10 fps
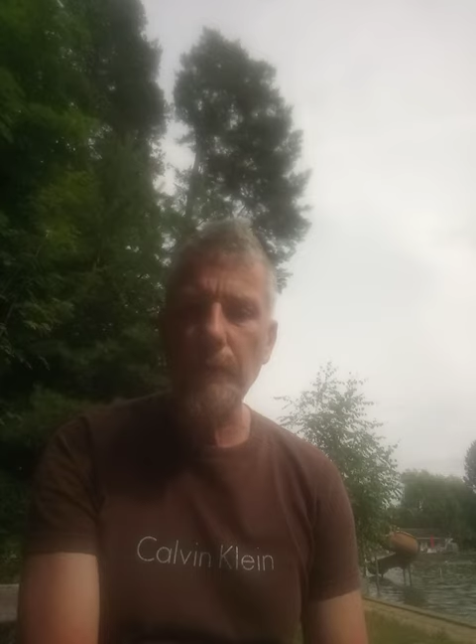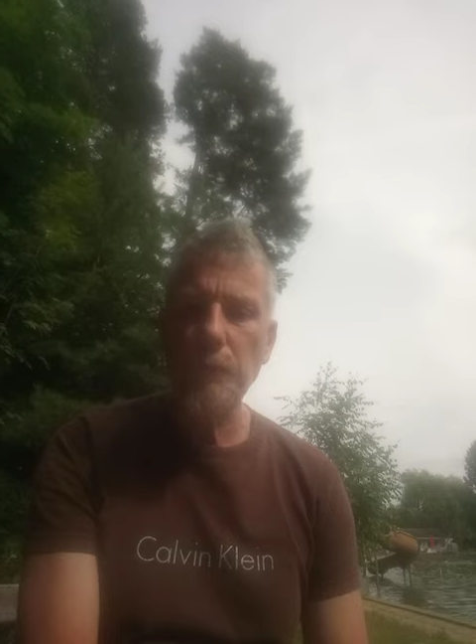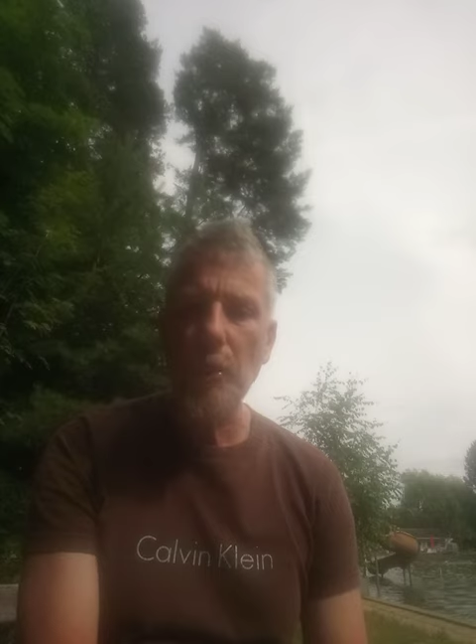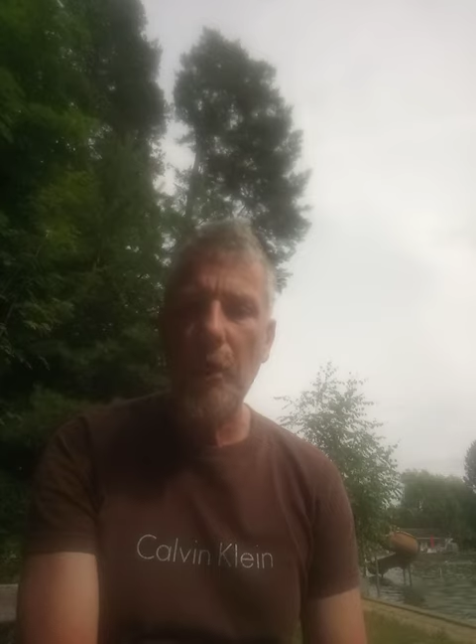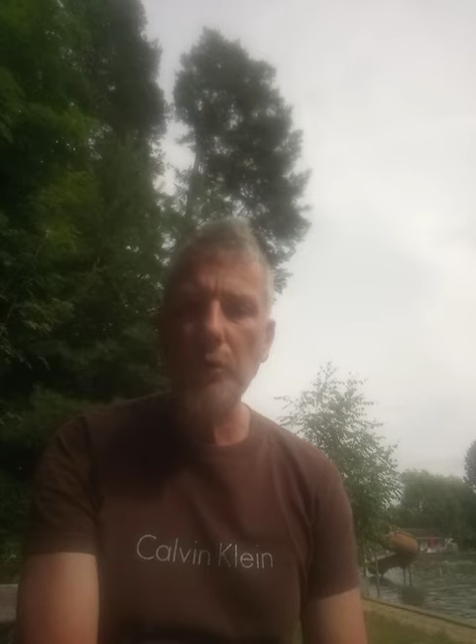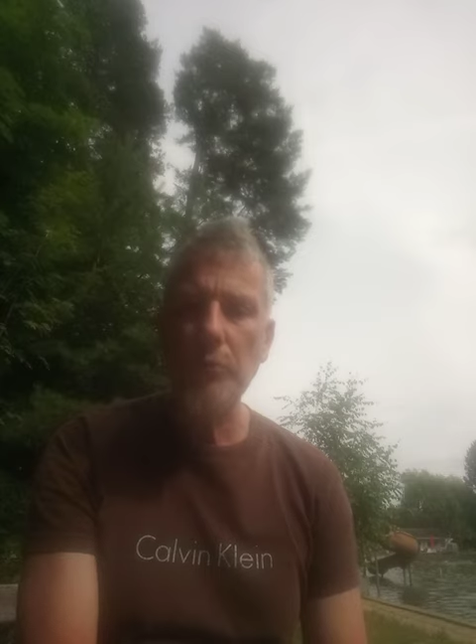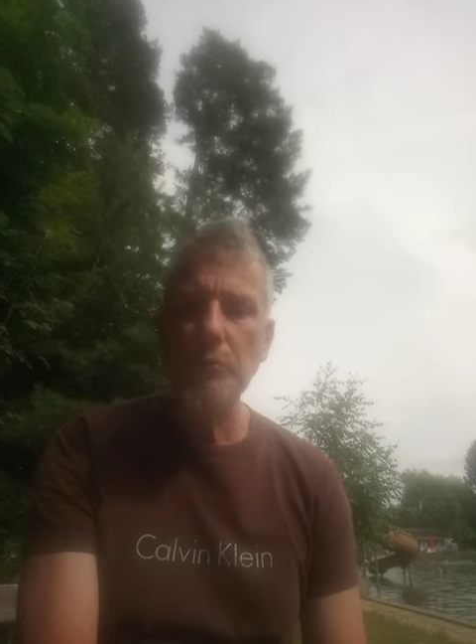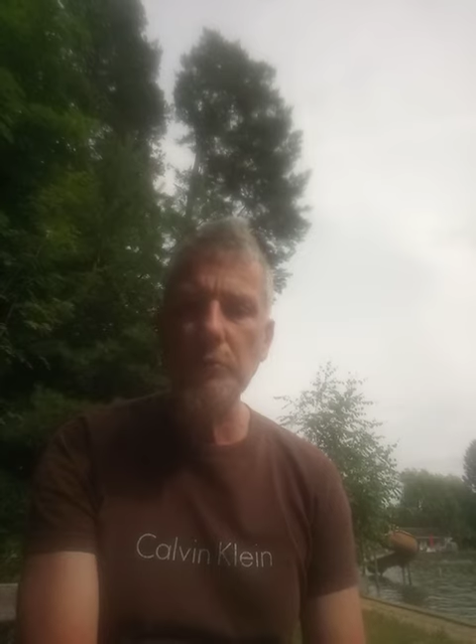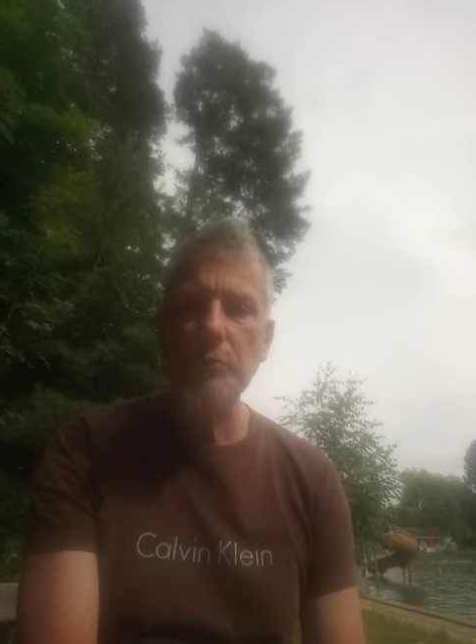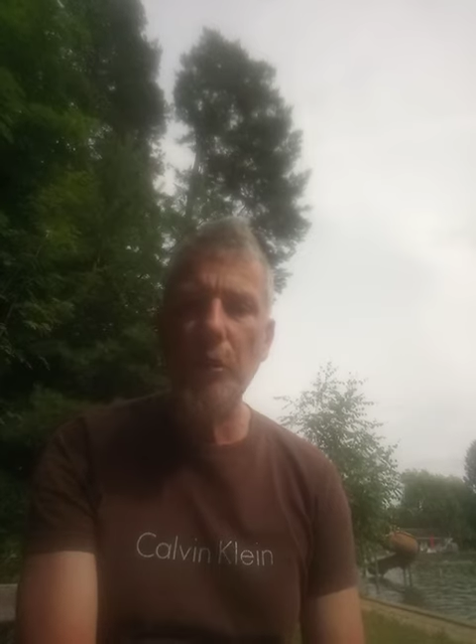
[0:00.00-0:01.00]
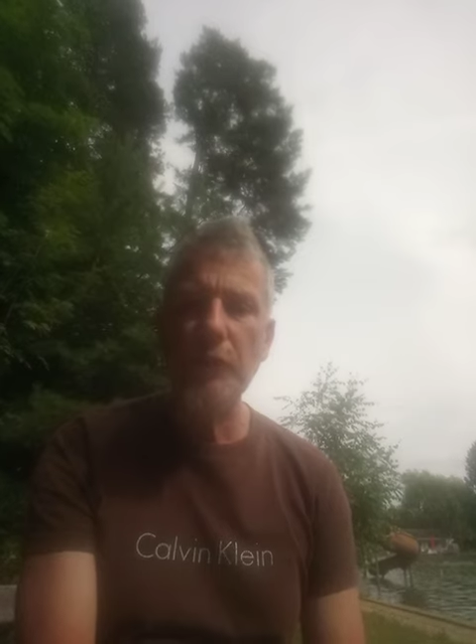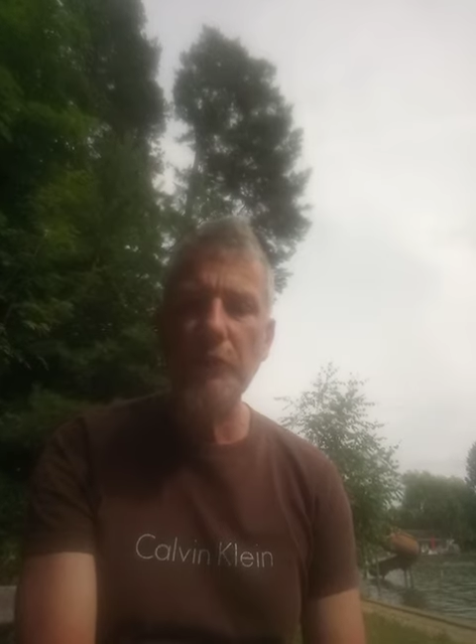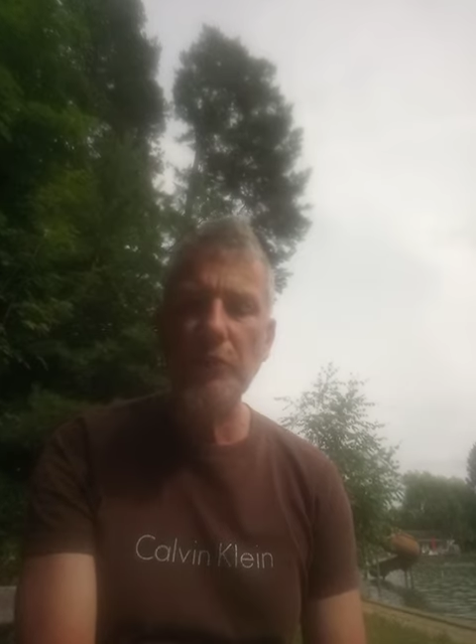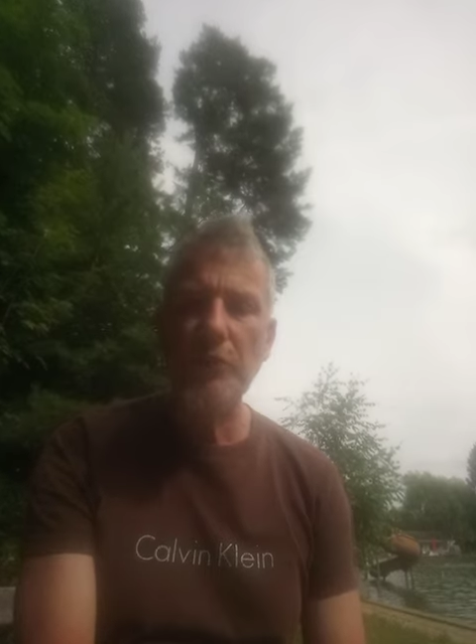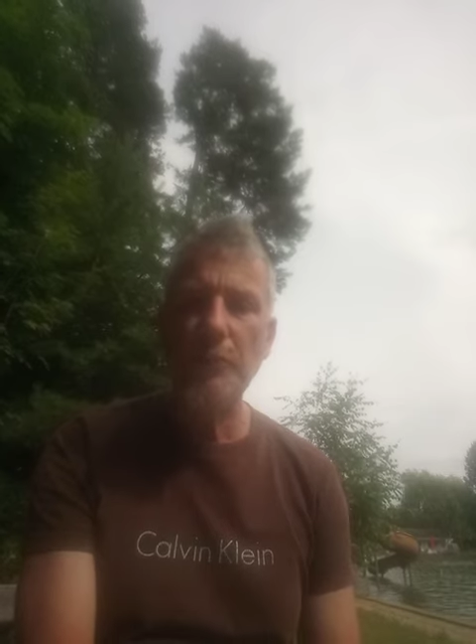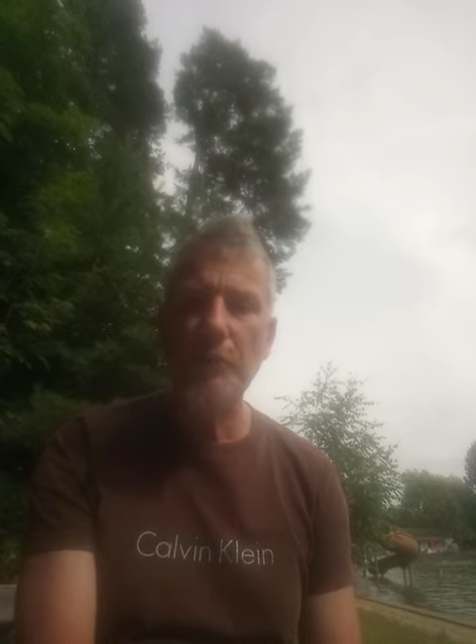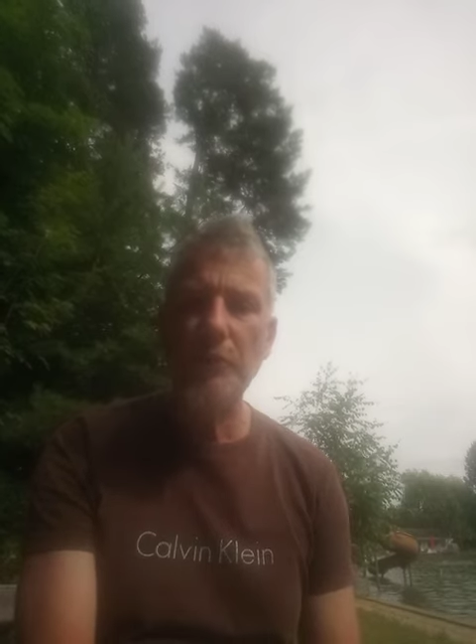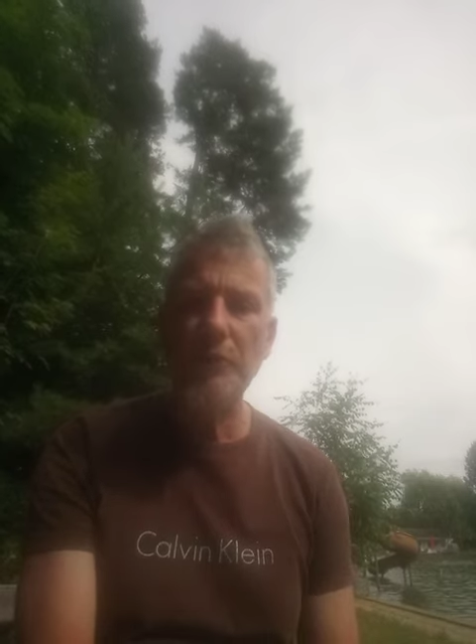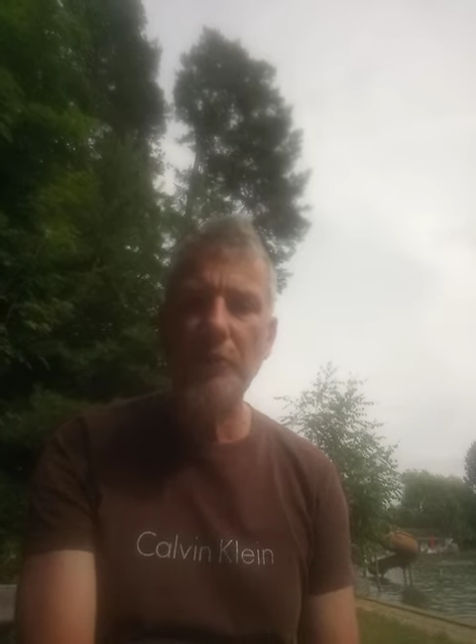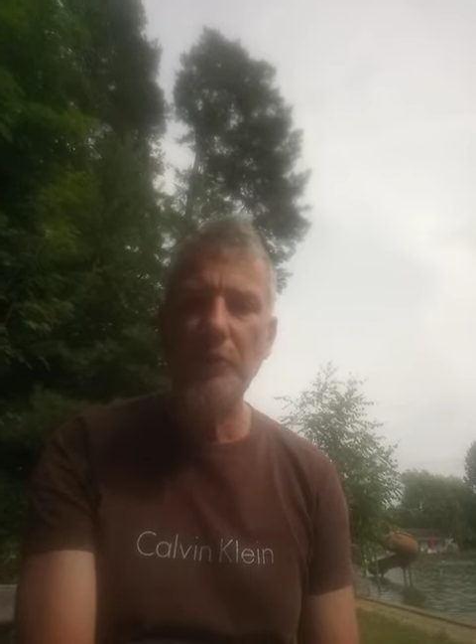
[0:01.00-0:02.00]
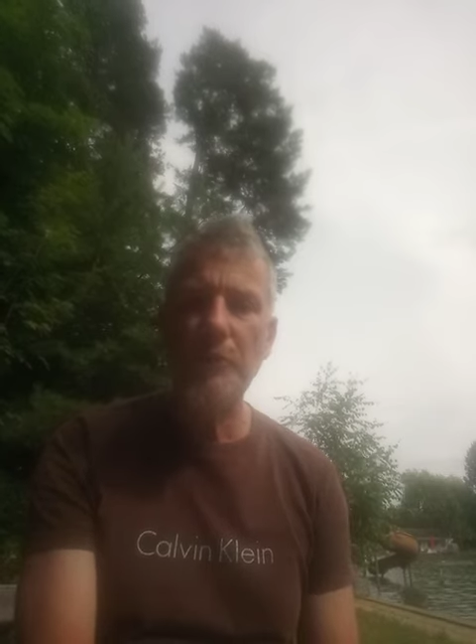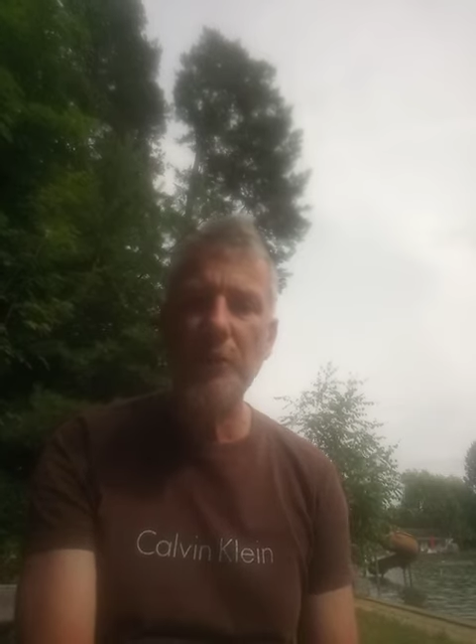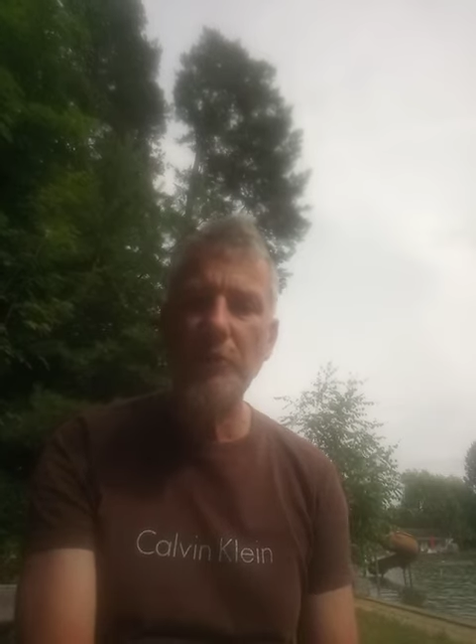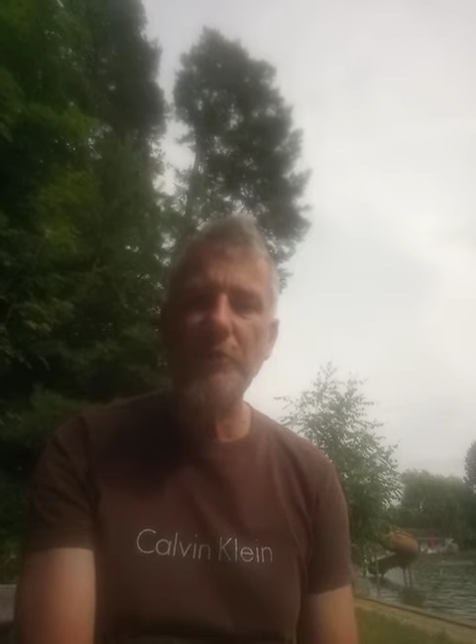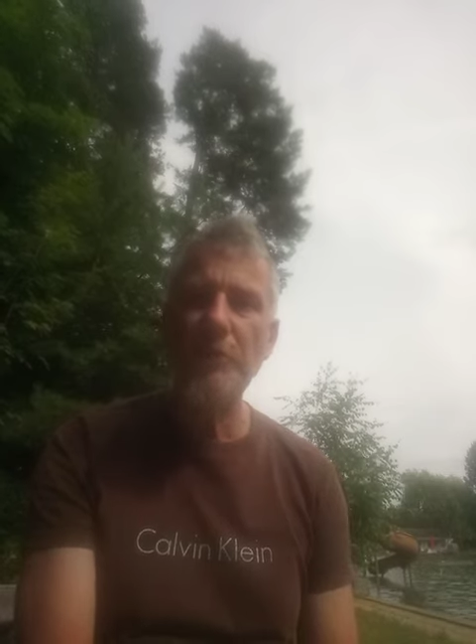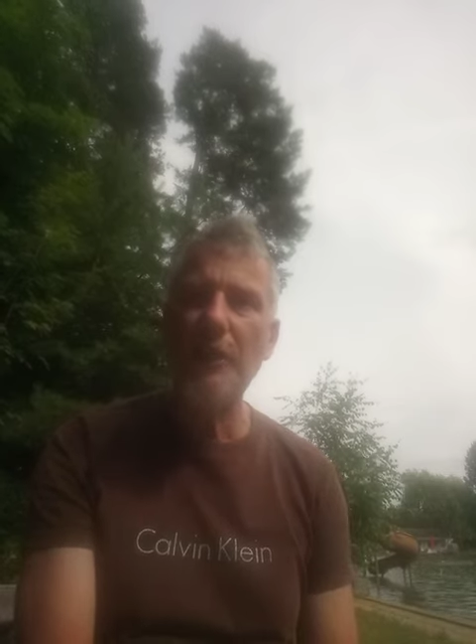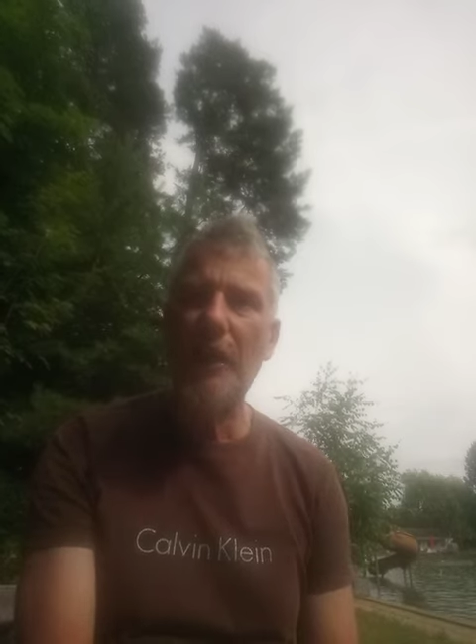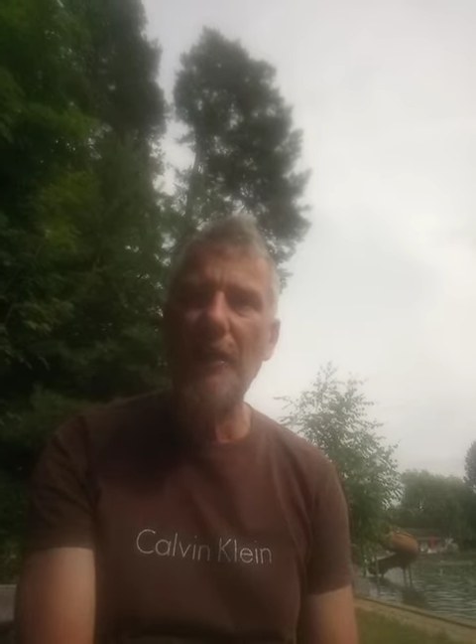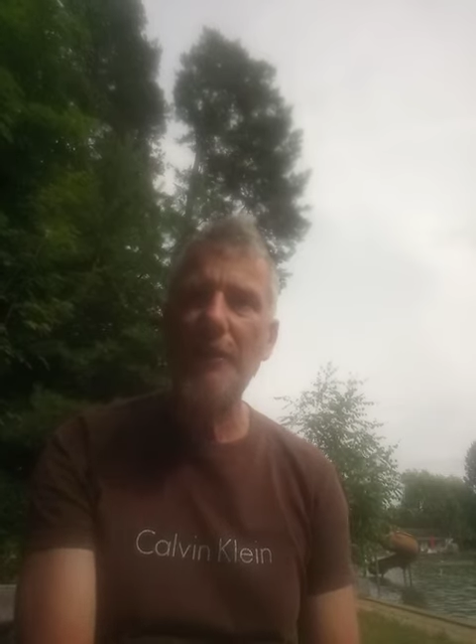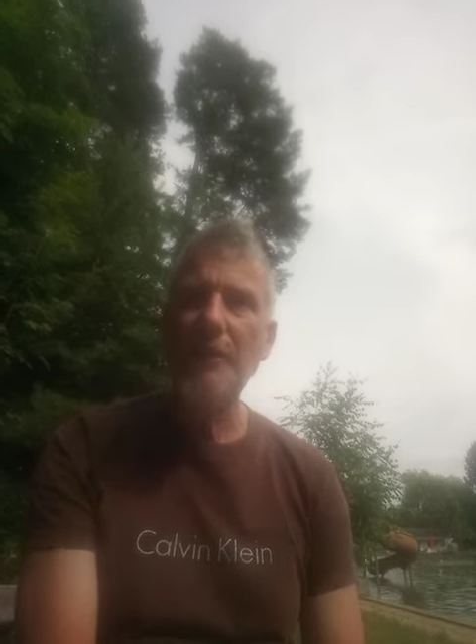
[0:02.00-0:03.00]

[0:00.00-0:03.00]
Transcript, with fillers: Ja, und nun hoffe ich, dass wir uns dann im nächsten Jahr